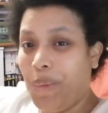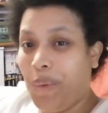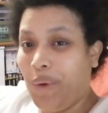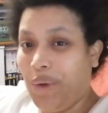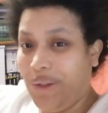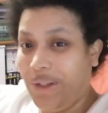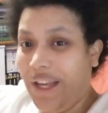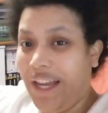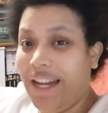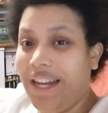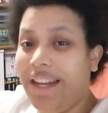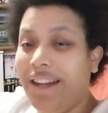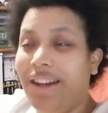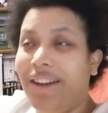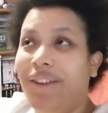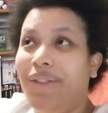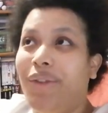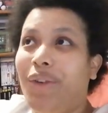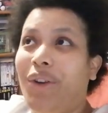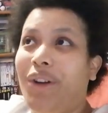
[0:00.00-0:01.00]
Prozente
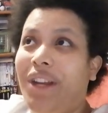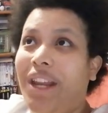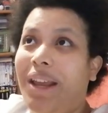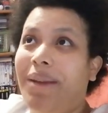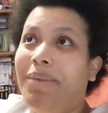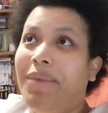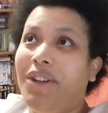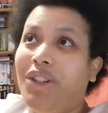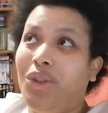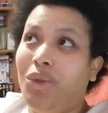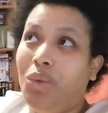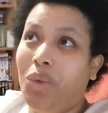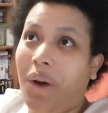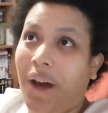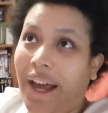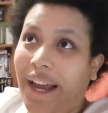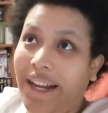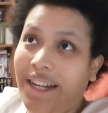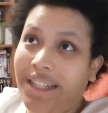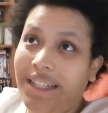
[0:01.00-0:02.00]
von dem, was du
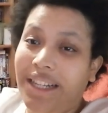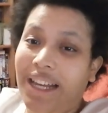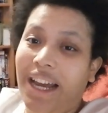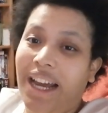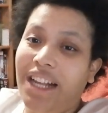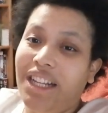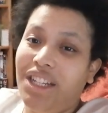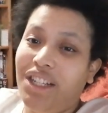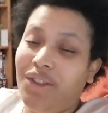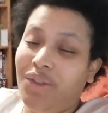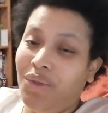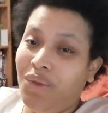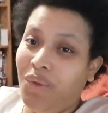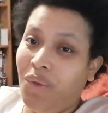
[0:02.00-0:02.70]
einzahlst,